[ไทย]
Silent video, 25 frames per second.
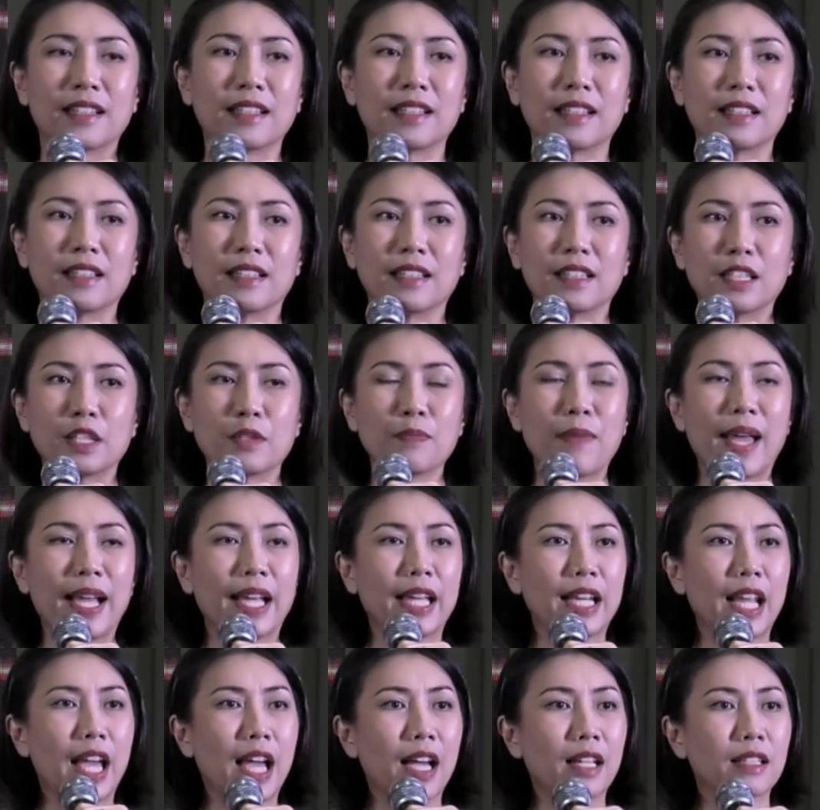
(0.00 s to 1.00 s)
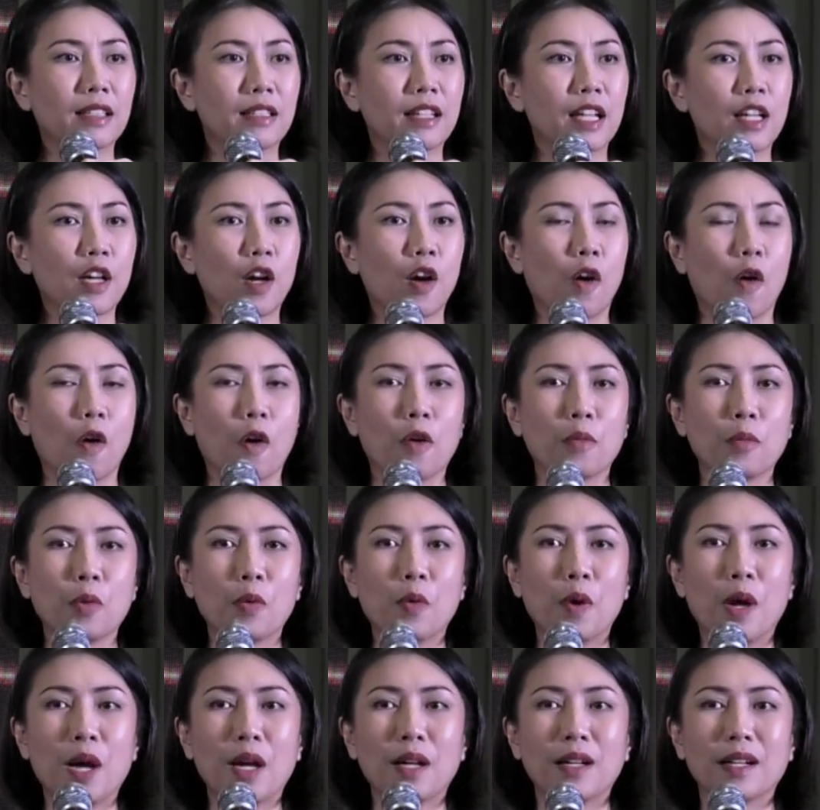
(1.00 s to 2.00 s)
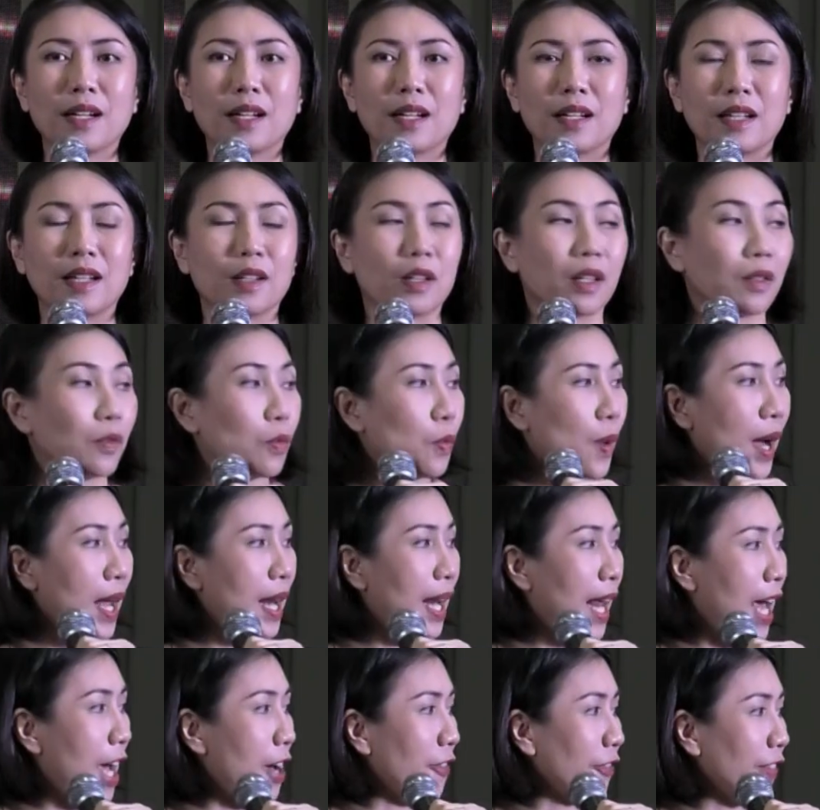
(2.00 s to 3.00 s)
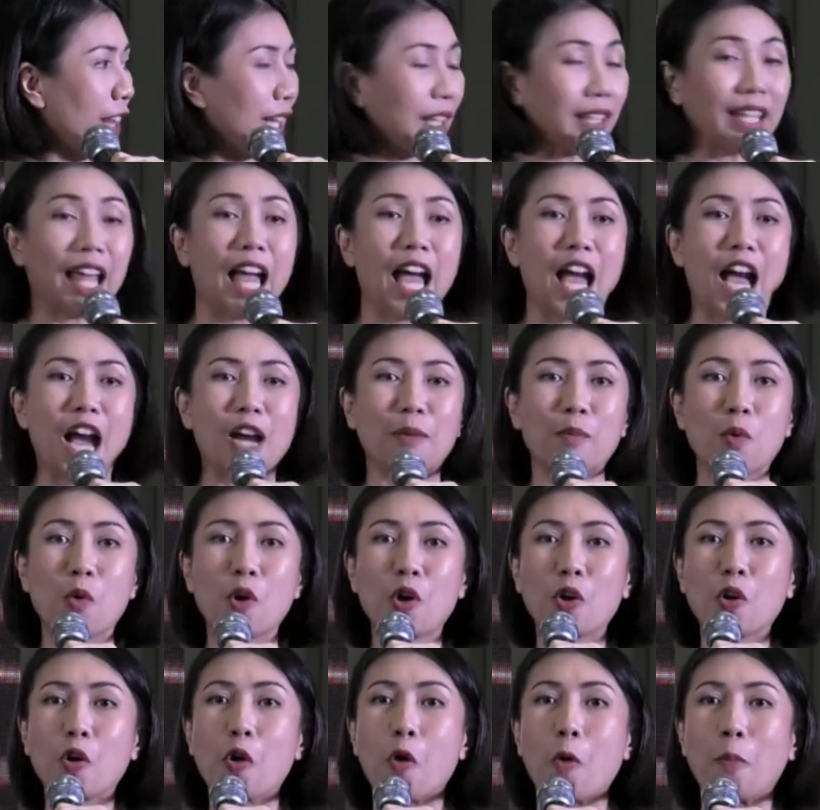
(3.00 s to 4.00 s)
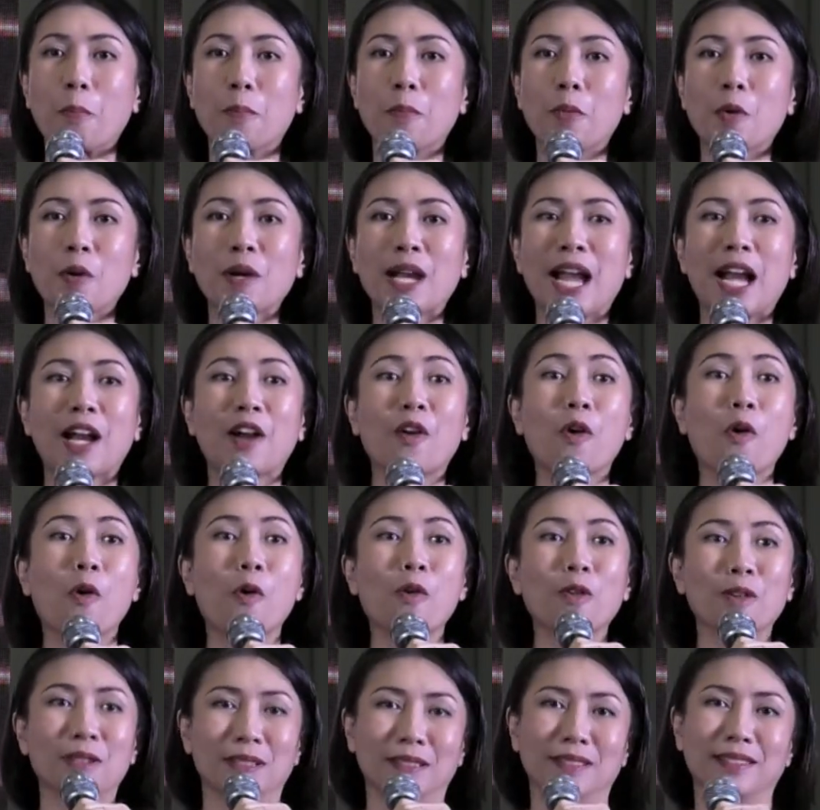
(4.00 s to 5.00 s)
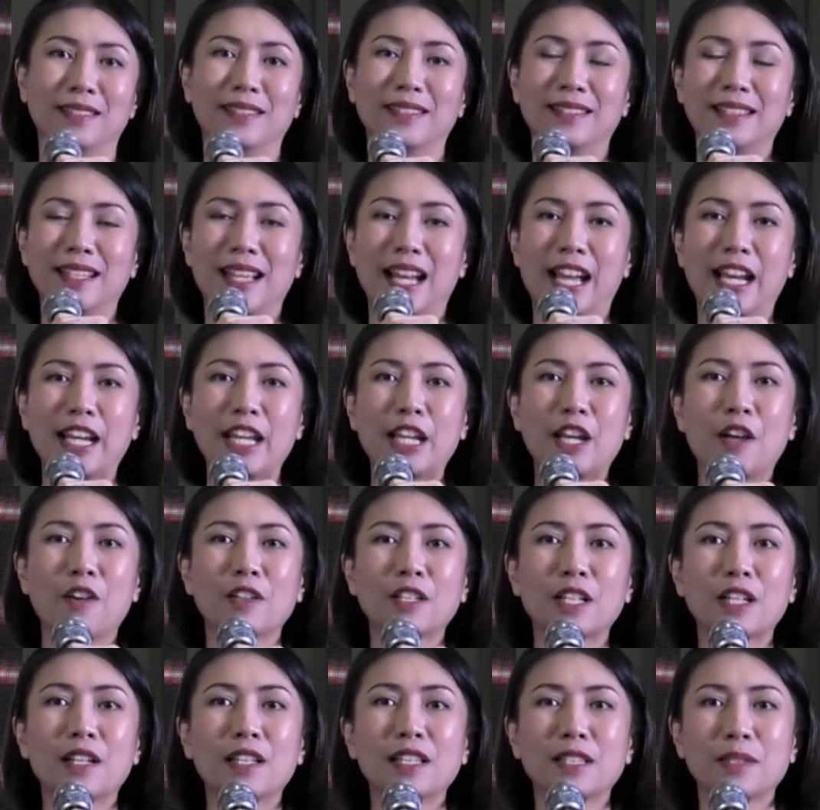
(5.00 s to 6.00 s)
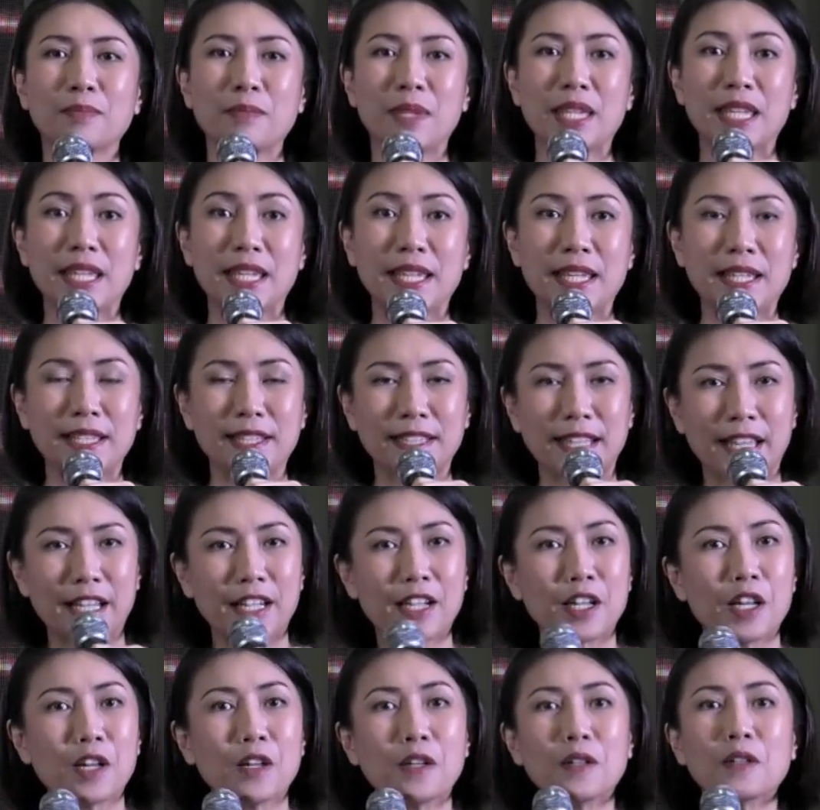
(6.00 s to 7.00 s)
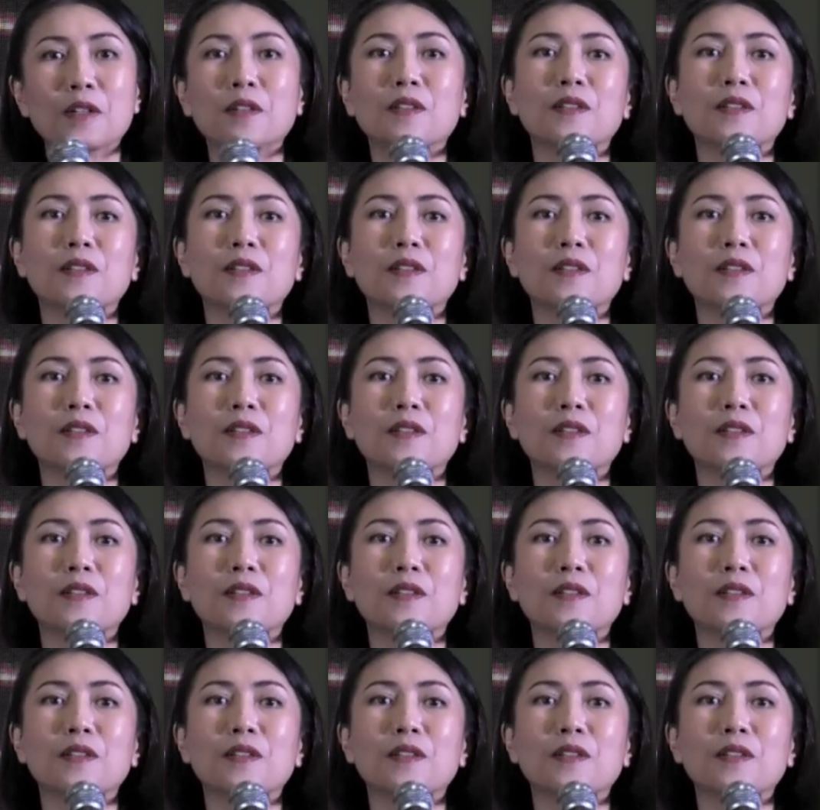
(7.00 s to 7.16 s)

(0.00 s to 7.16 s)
หรือแม้กระทั่งเรื่องของพวกไวไลฟ์ต่างๆ พวกกบพวกคางคกอันนี้เขาก็จะมีไซเคิล